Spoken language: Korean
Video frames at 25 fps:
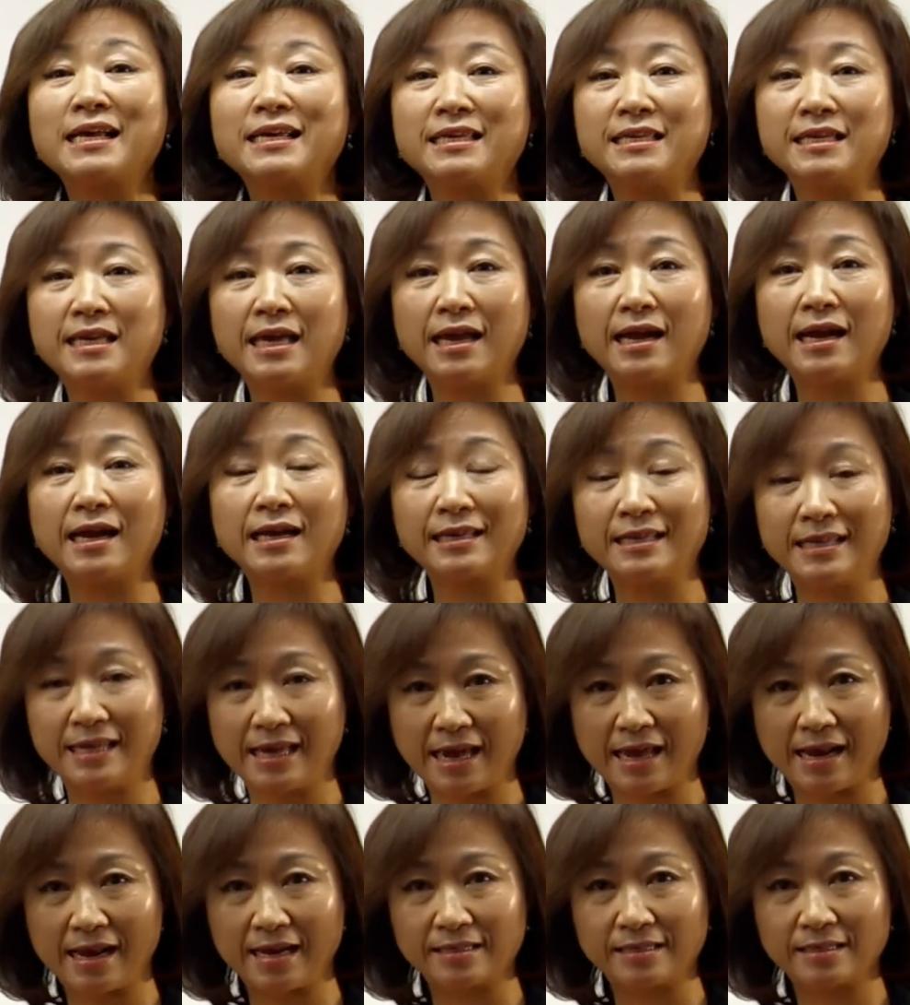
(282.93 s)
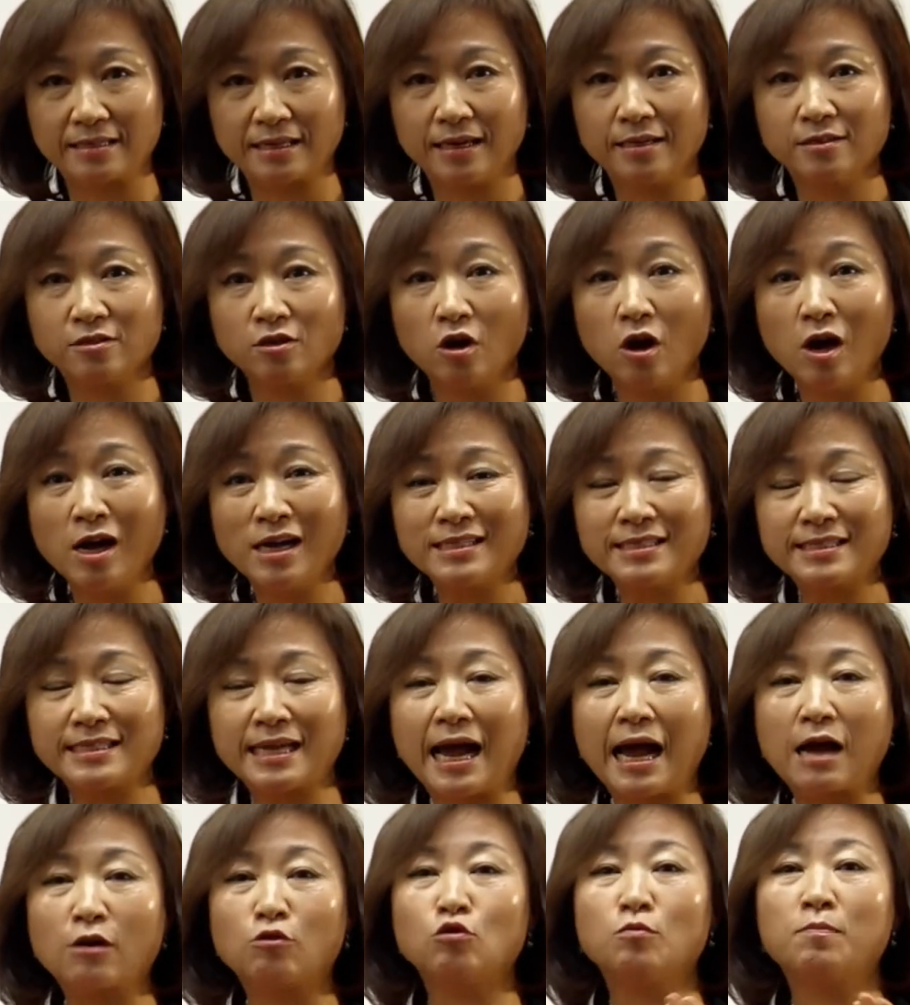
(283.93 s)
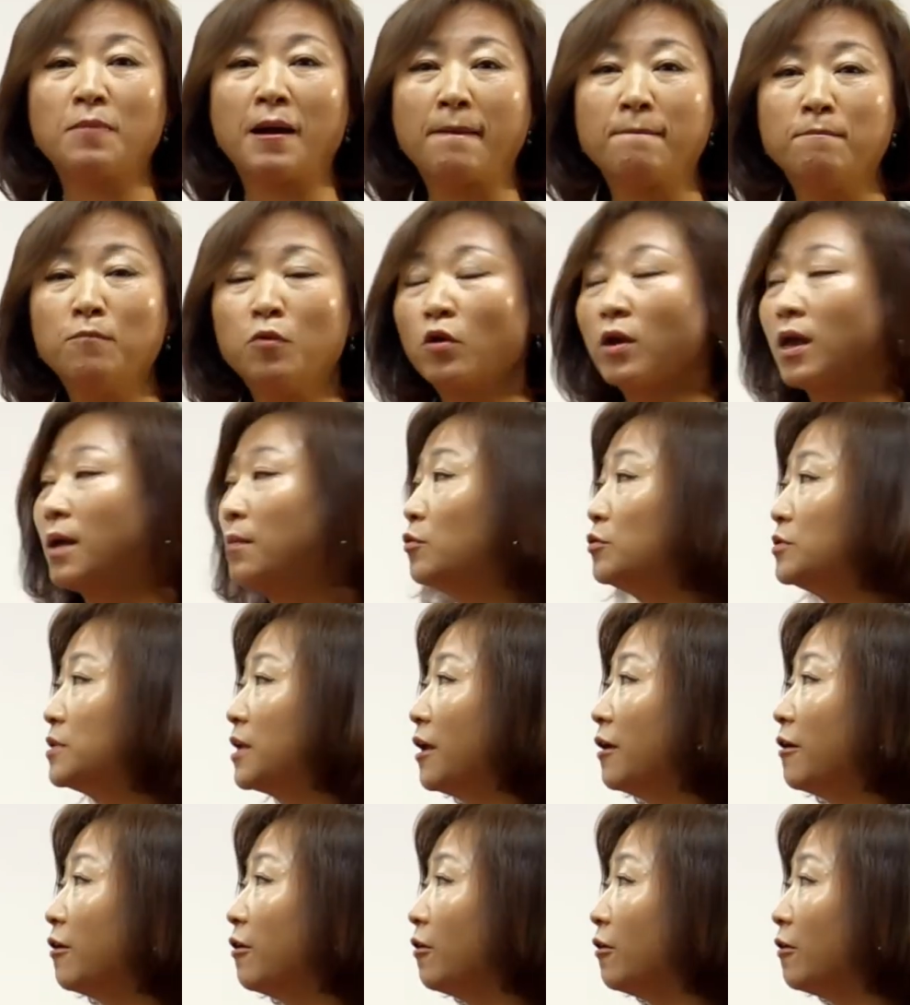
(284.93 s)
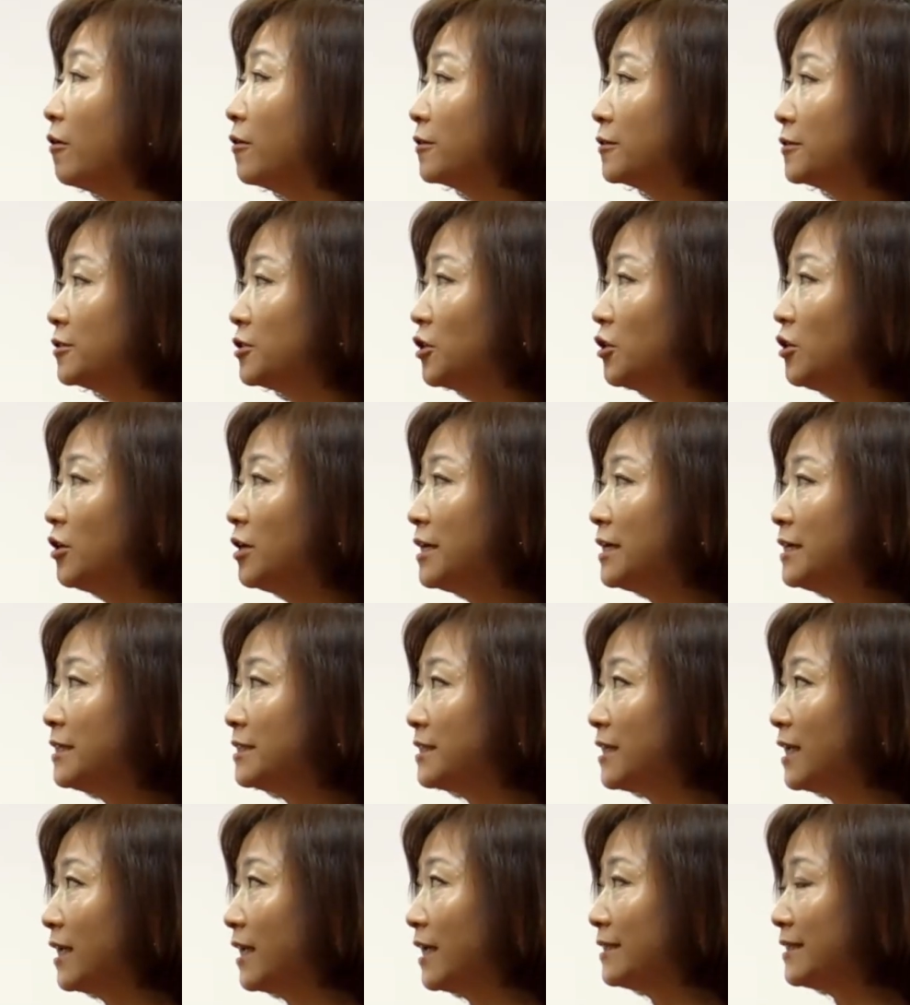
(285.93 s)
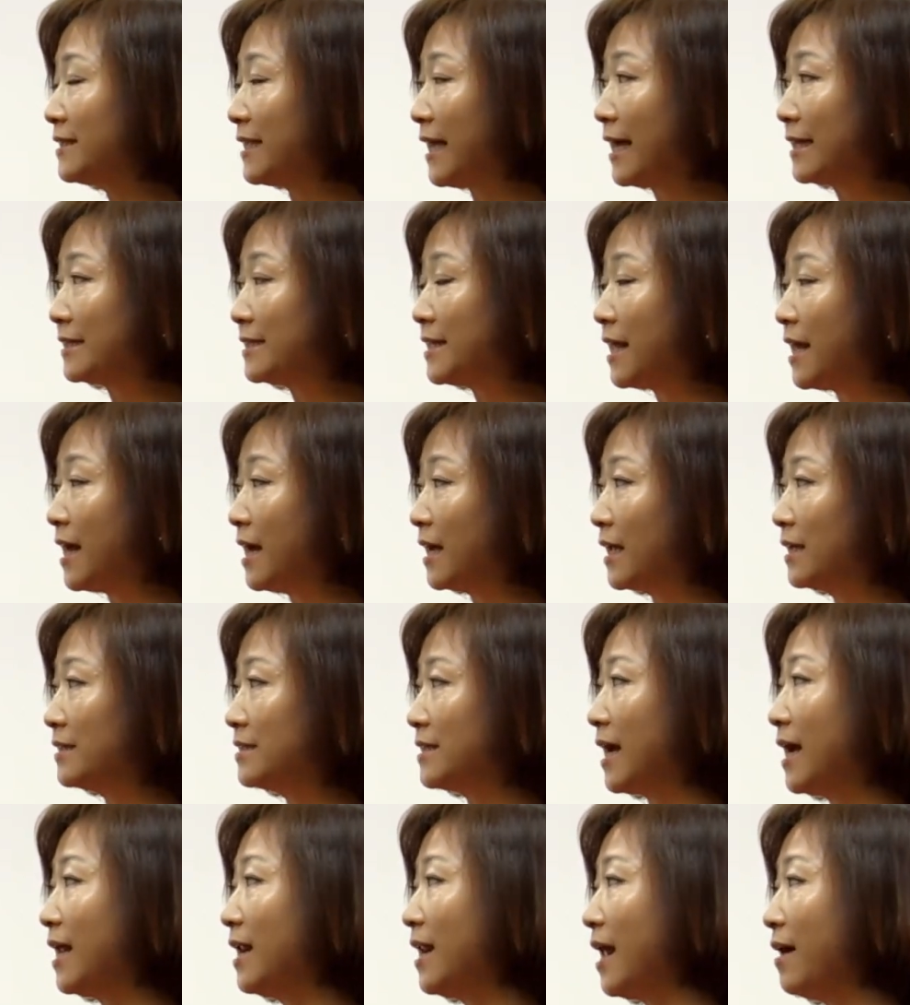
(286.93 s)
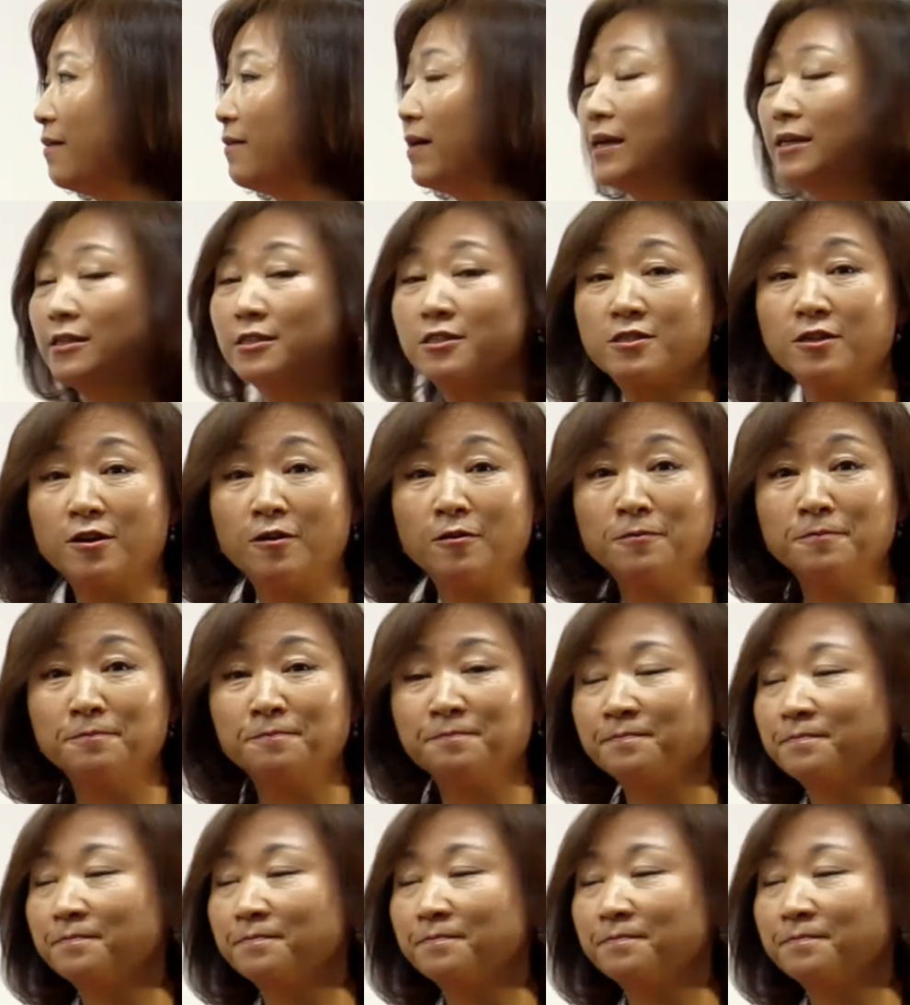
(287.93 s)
quiera, quieras 해서 자꾸 반복해 보세요. 그죠? 책에 자세하게 잘 나와 있죠?